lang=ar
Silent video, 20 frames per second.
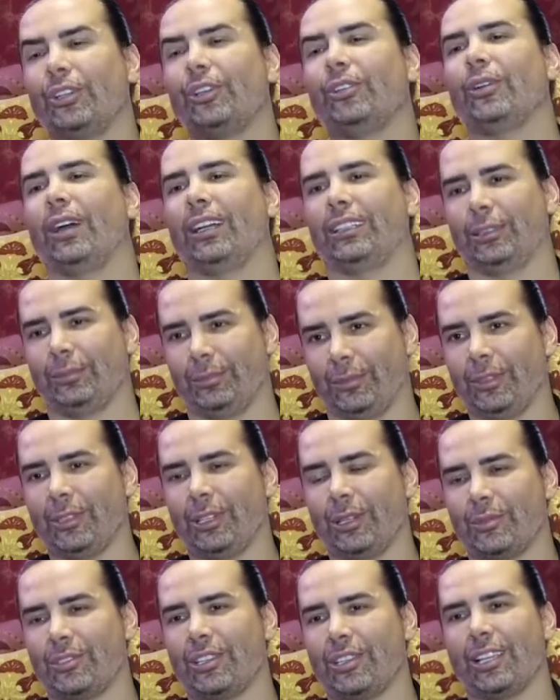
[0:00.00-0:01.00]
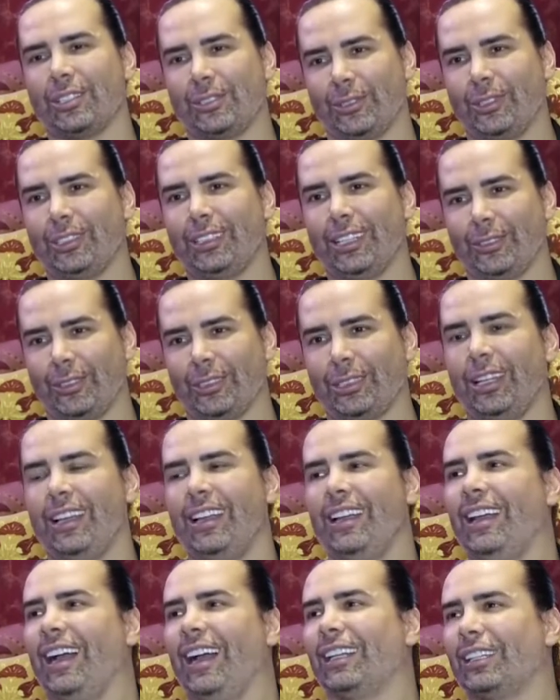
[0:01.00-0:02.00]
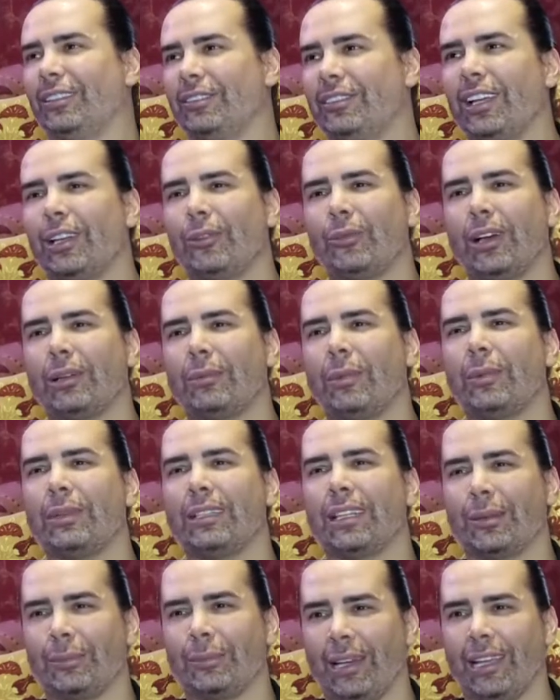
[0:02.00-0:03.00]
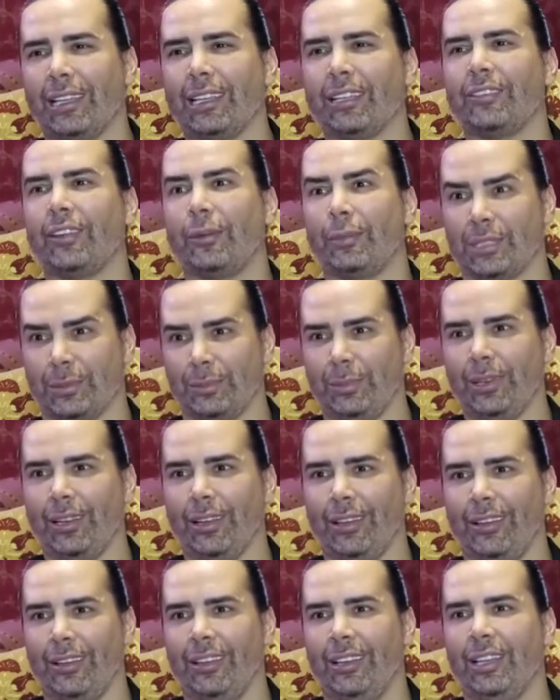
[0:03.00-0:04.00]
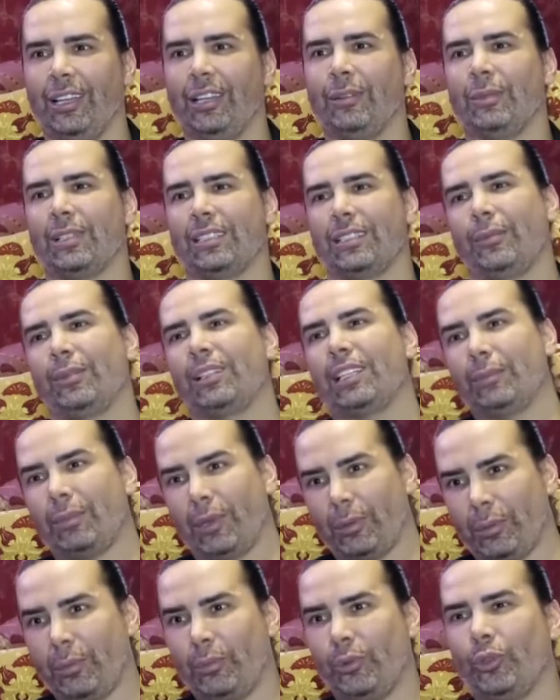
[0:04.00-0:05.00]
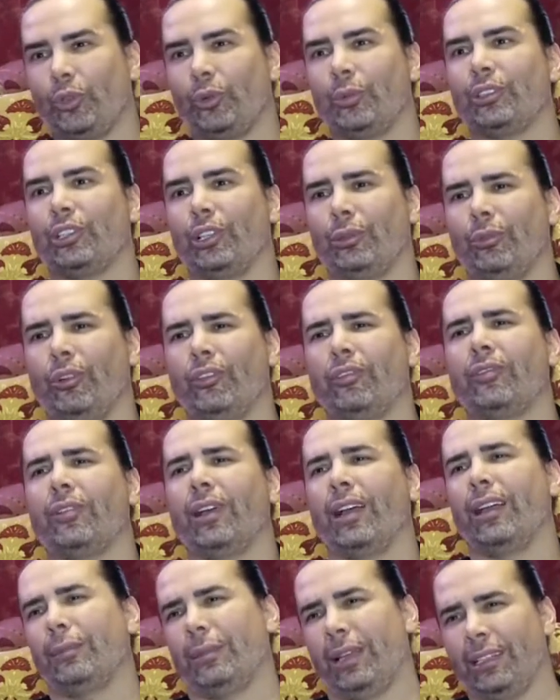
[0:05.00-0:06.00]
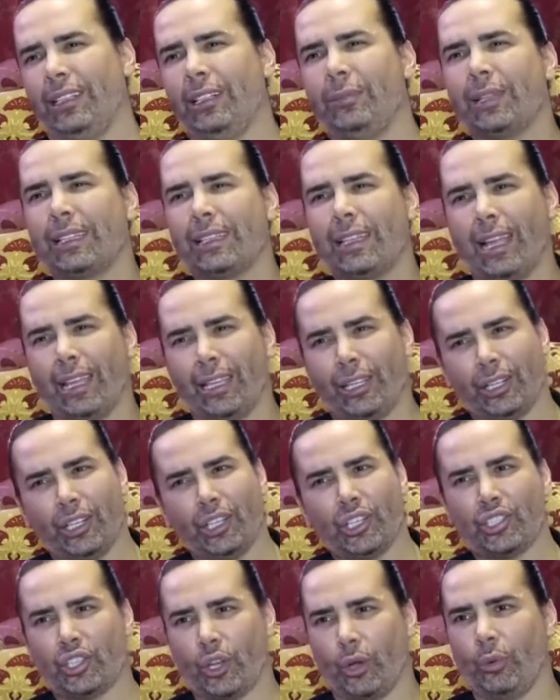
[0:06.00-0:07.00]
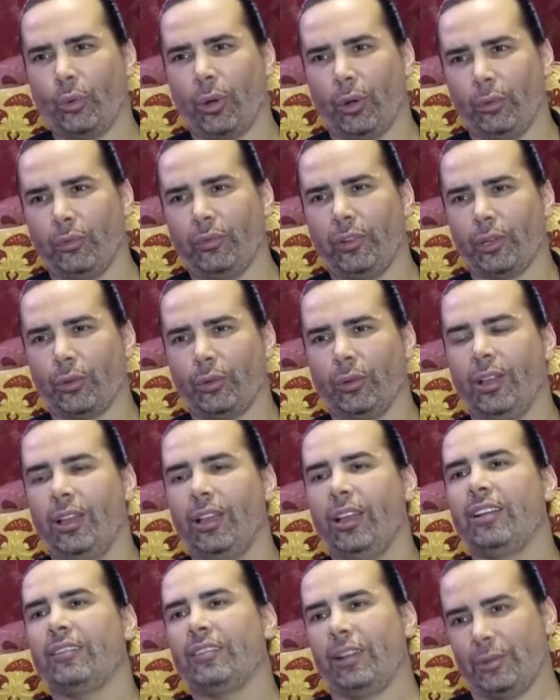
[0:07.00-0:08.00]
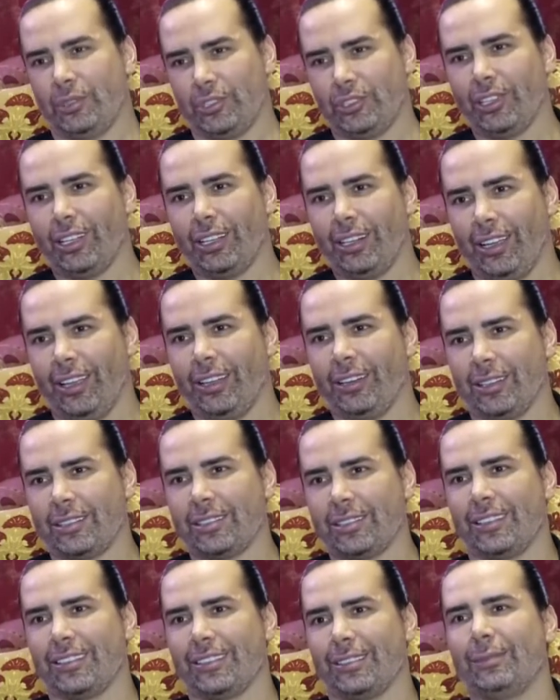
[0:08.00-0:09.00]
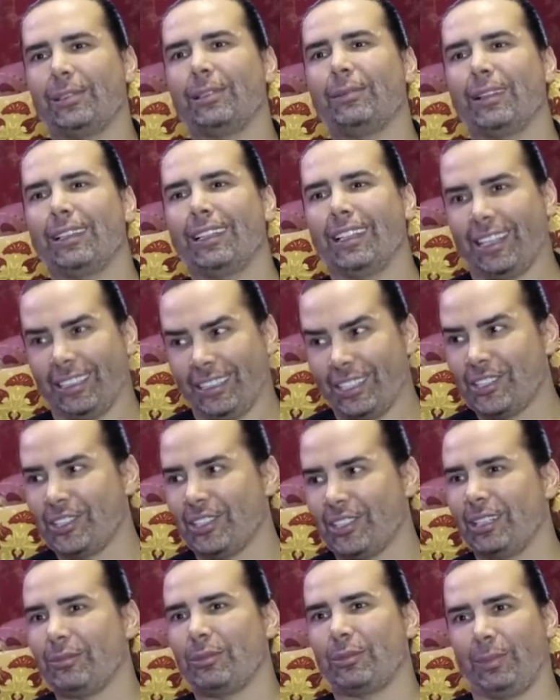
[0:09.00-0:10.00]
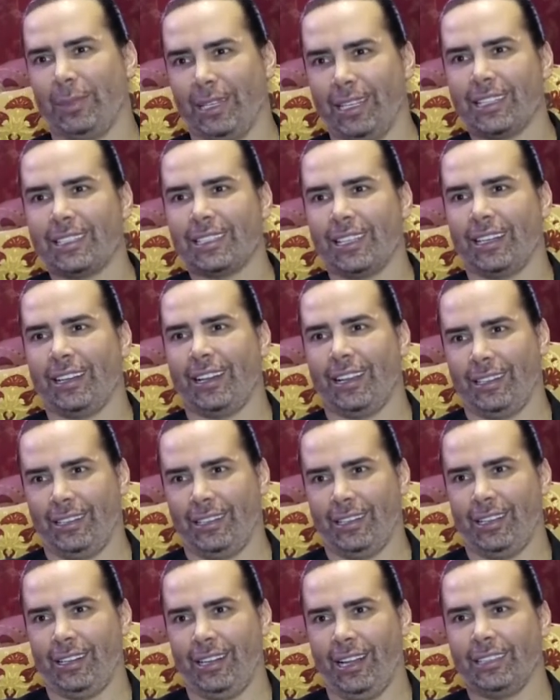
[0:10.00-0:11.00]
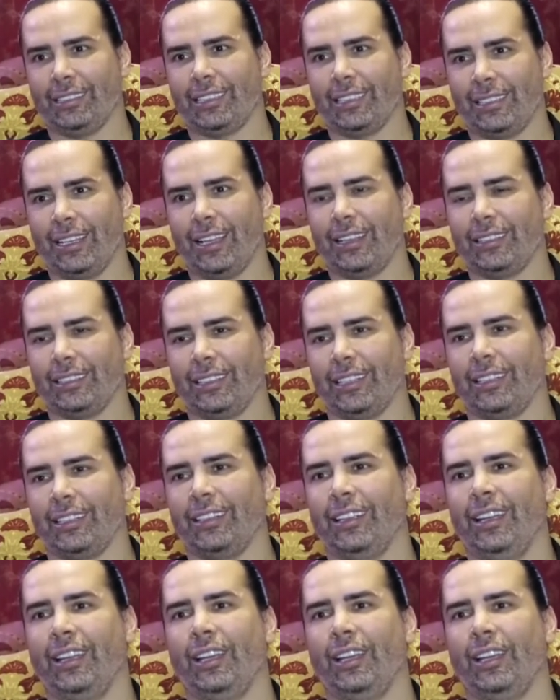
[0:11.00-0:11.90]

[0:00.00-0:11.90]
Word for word: كله هذا والله مجهز كلياته حتى في الوان ما بقدر بلاقيها فبصبغها مثلا آه. مثل البيبي بلو مثل الموف قليل ما تلاقي ريش او او فرو فبشتغل على هالقصص مثل ما قلت لك هذه الشغلات بتميز عن عن عن حدا ثاني يعني